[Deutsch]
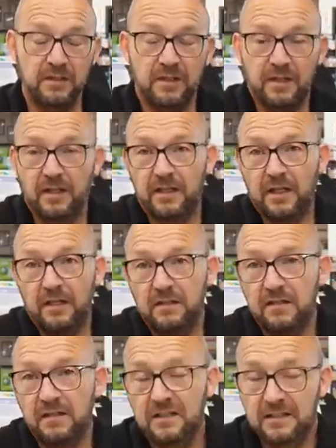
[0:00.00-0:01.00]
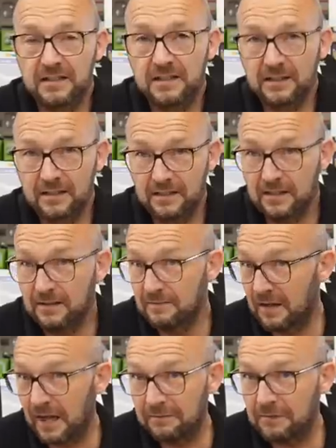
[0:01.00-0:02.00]
Ihr erkennt
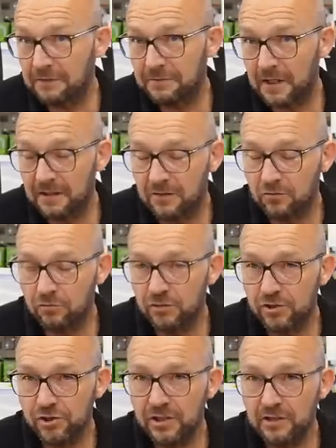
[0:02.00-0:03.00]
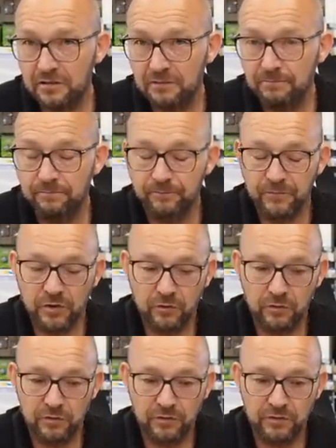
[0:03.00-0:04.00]
einwandfrei den Unterschied
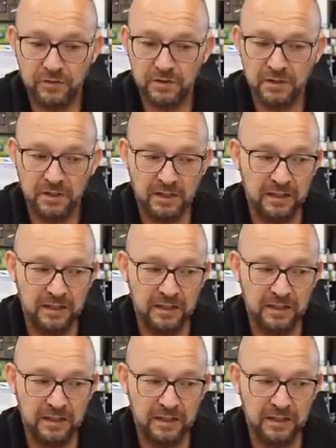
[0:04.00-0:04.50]
und